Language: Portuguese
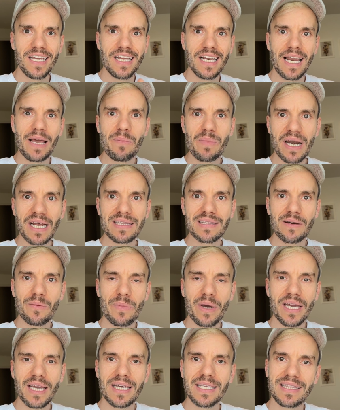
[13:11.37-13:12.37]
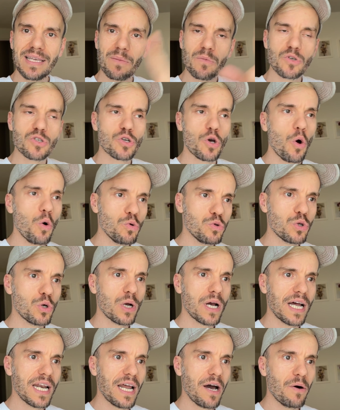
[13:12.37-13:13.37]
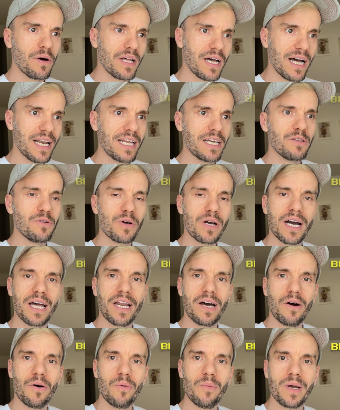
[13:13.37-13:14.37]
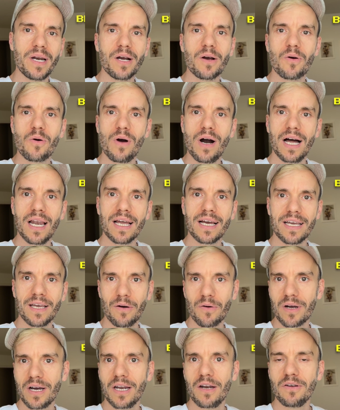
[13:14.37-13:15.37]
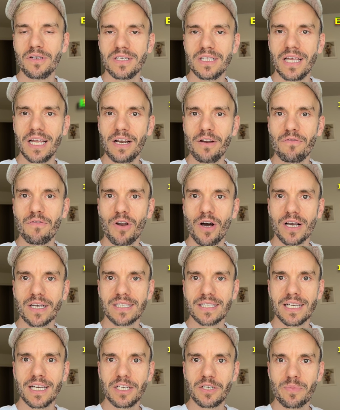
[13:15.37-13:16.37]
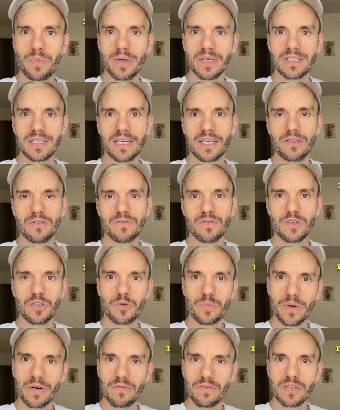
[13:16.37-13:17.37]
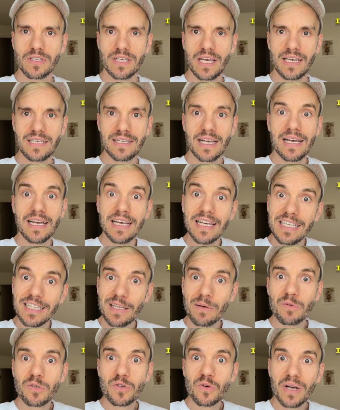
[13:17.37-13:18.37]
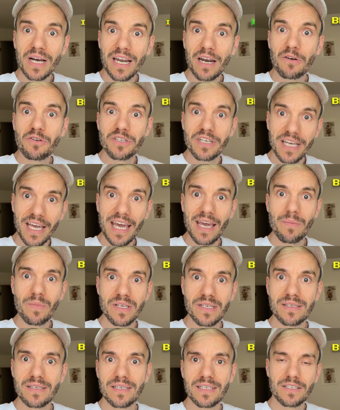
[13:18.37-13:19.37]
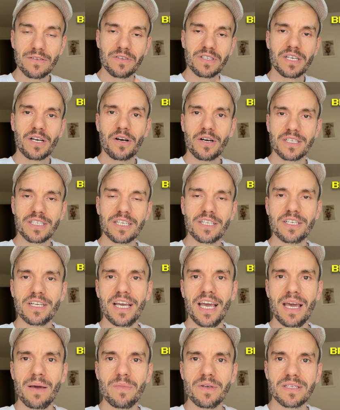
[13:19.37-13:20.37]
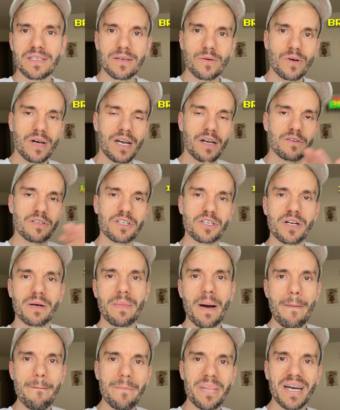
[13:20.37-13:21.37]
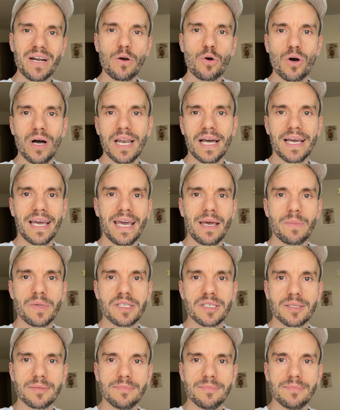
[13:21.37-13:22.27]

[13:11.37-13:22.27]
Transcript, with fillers: E lembrar também que temos outro canal, além do canal Branco Ala, que é o canal de daily vlogs que a gente posta aqui os vídeos para vocês, temos o canal de games. Se você gosta de games, o canal se chama Branco Ala Games.